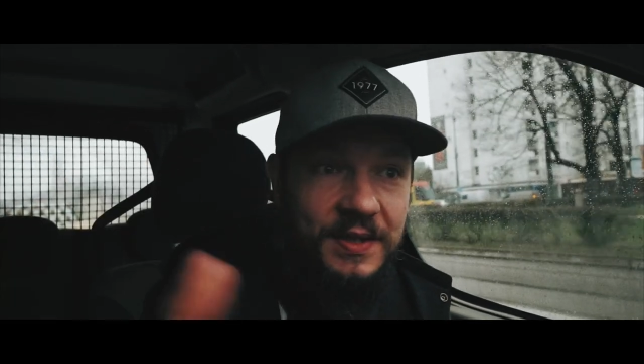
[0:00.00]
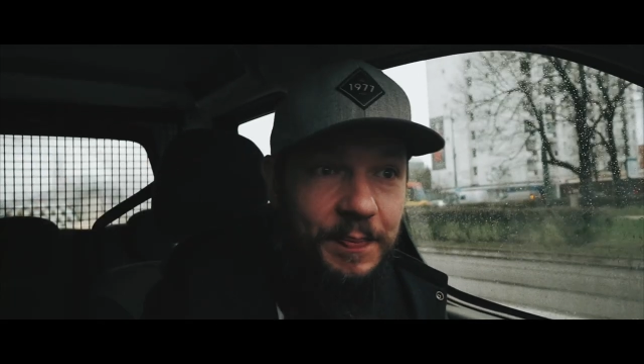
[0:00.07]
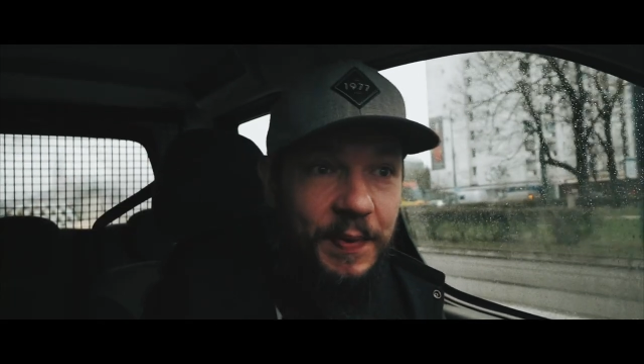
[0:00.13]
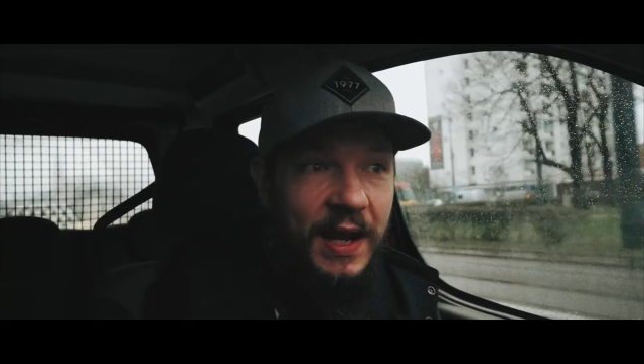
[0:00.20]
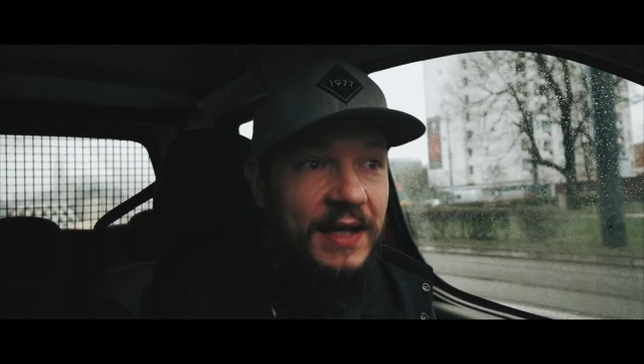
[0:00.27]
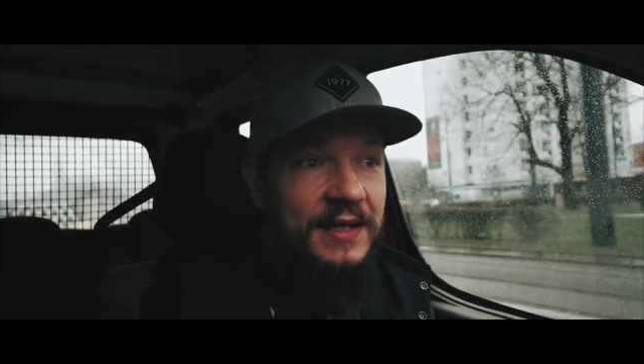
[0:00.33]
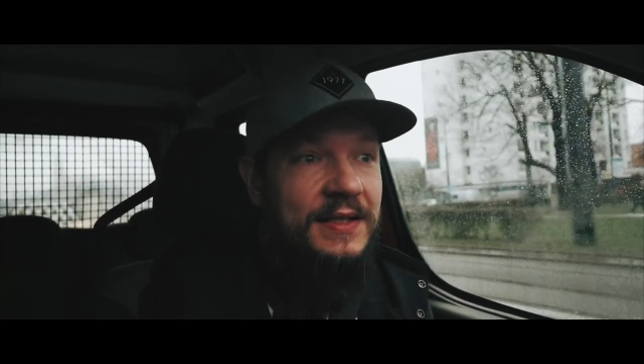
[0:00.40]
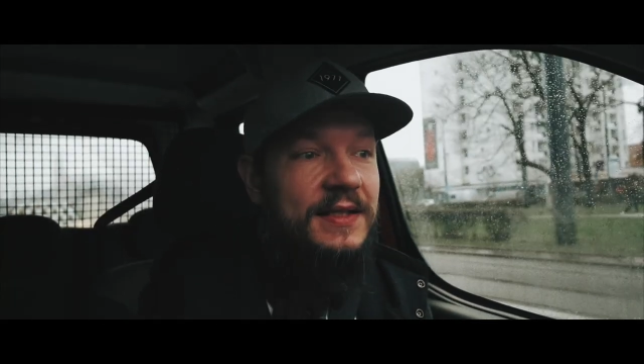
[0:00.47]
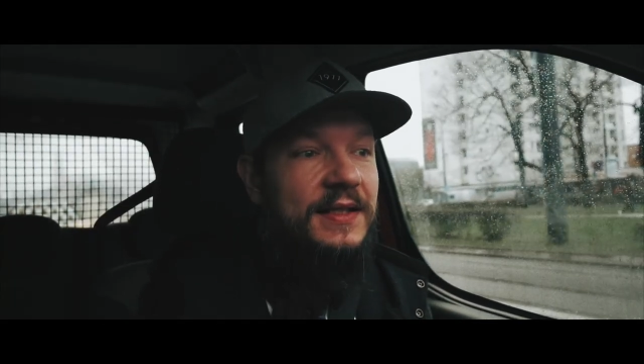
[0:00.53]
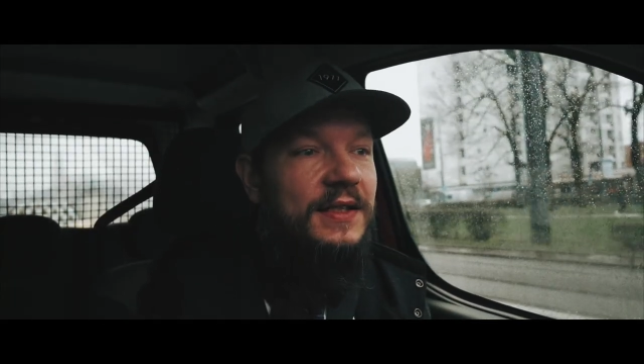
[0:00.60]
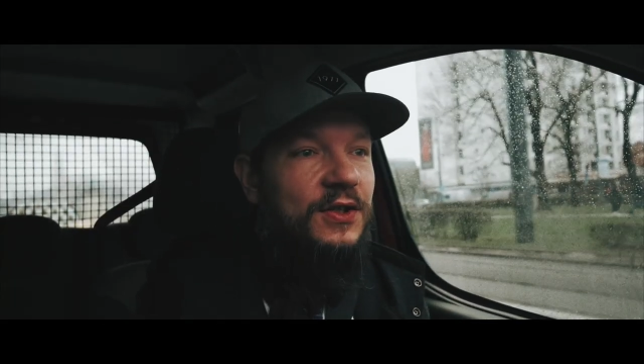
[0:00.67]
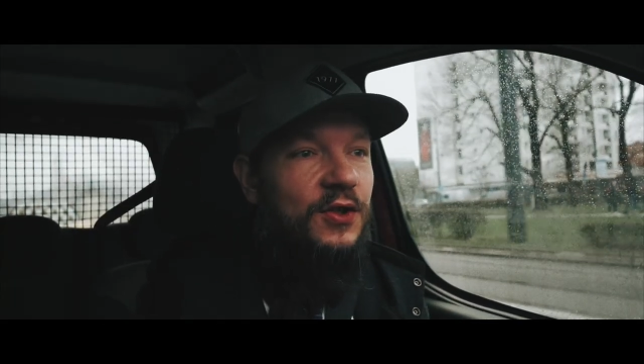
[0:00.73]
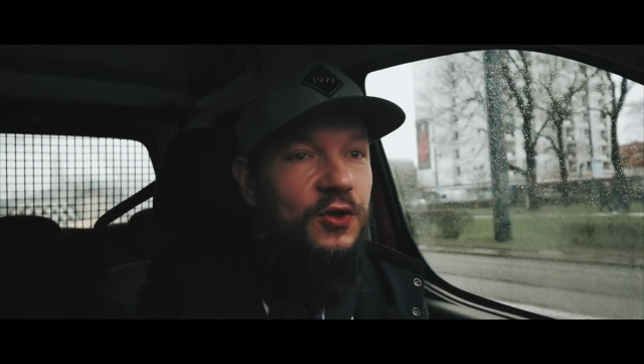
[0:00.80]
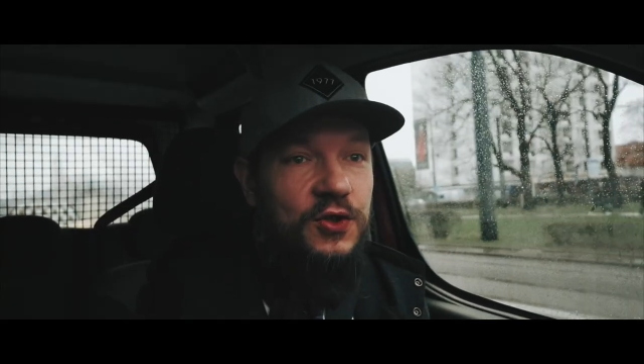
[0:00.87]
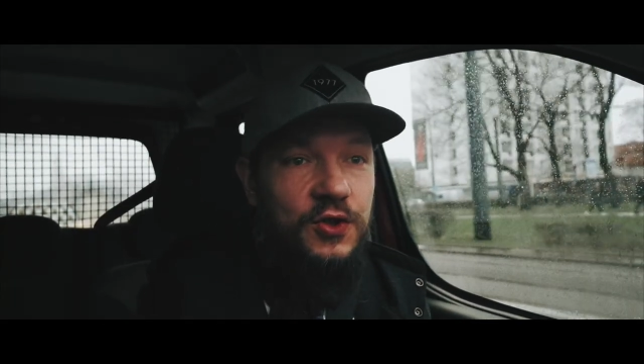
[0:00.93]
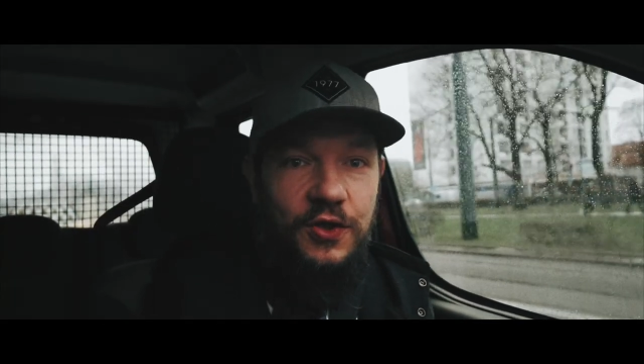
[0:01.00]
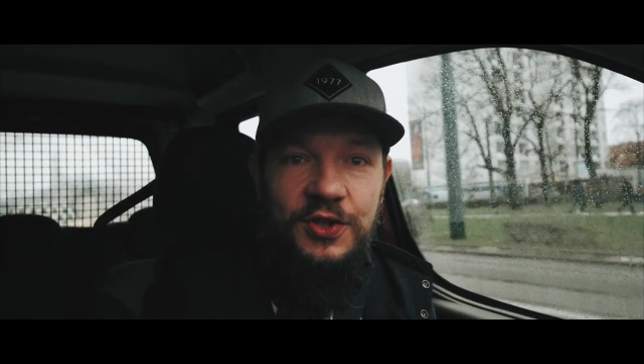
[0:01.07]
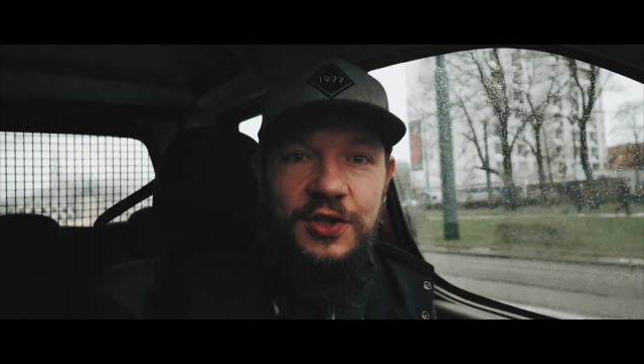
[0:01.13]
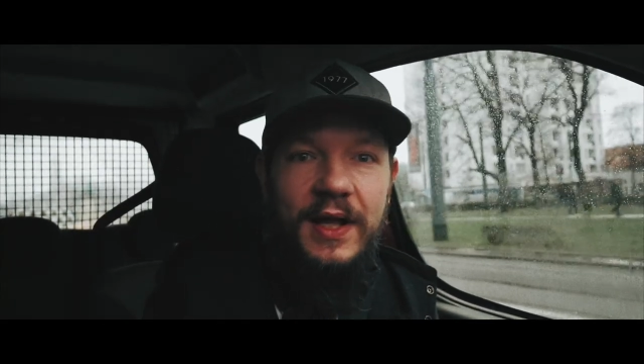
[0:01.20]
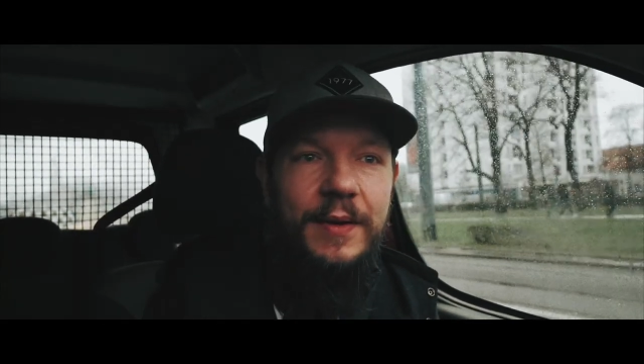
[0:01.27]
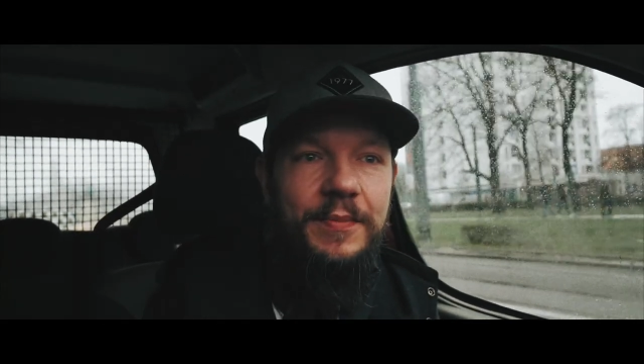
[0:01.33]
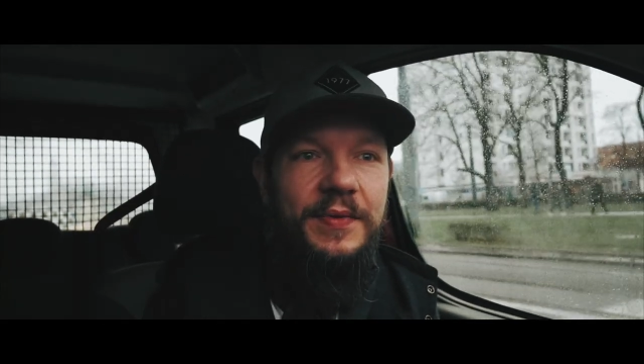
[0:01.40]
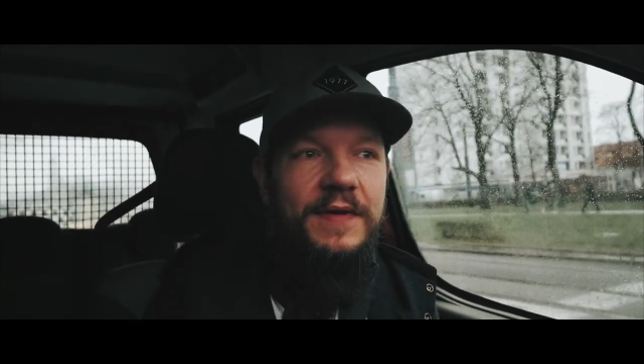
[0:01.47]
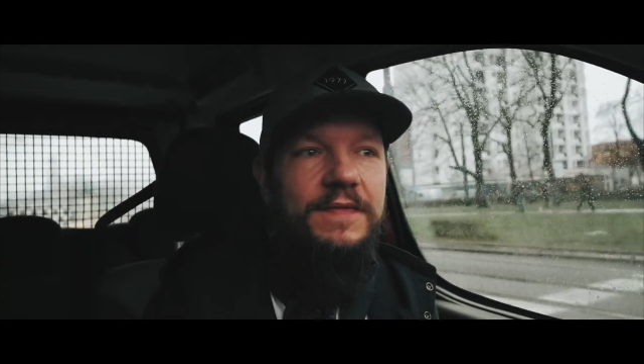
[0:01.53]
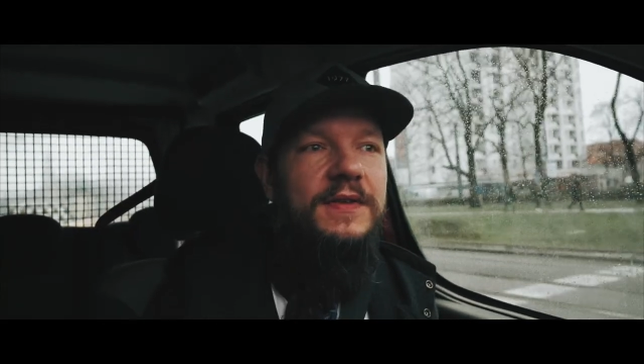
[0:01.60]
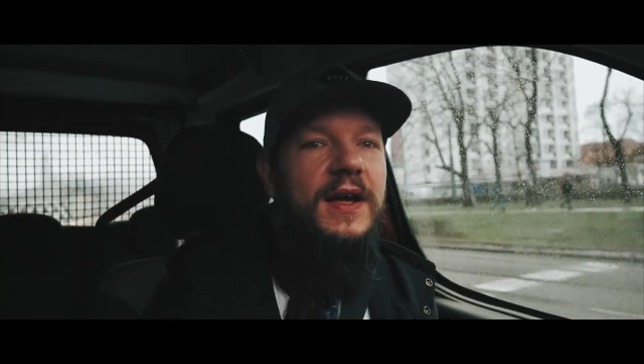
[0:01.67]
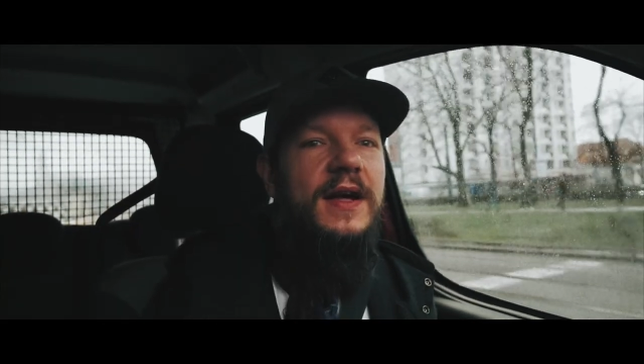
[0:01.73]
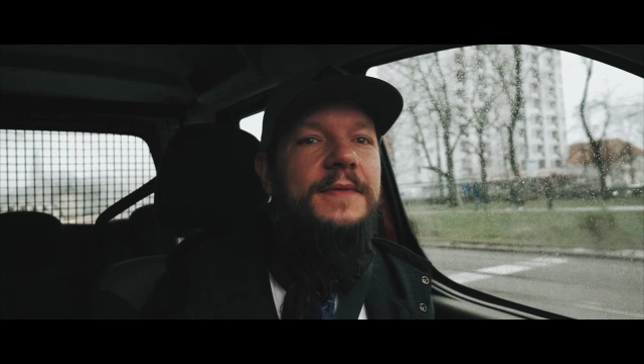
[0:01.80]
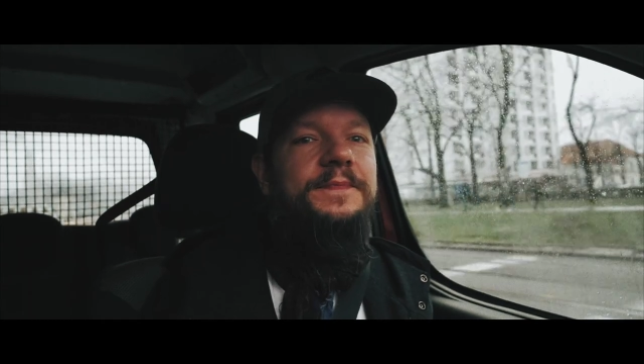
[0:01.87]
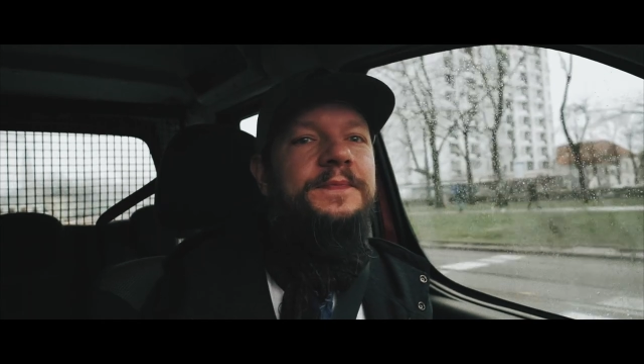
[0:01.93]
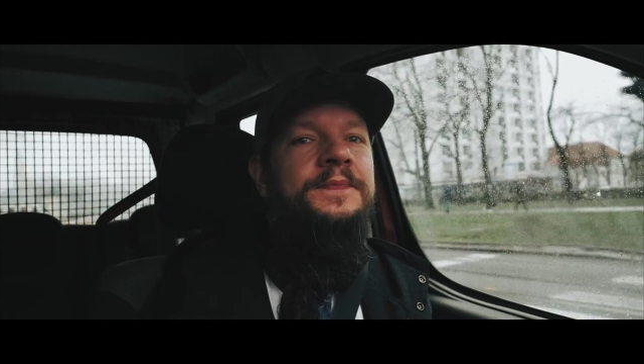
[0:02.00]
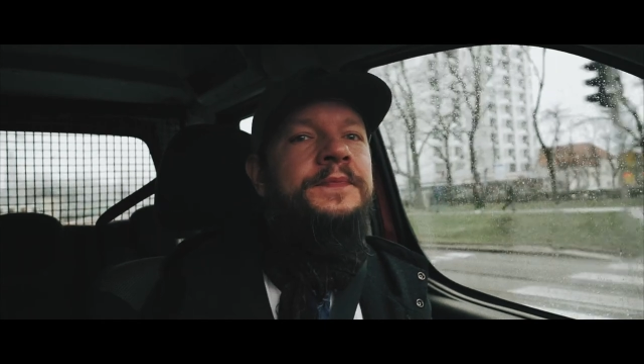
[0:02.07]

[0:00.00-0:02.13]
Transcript: z pracy, to coś tam, prawda?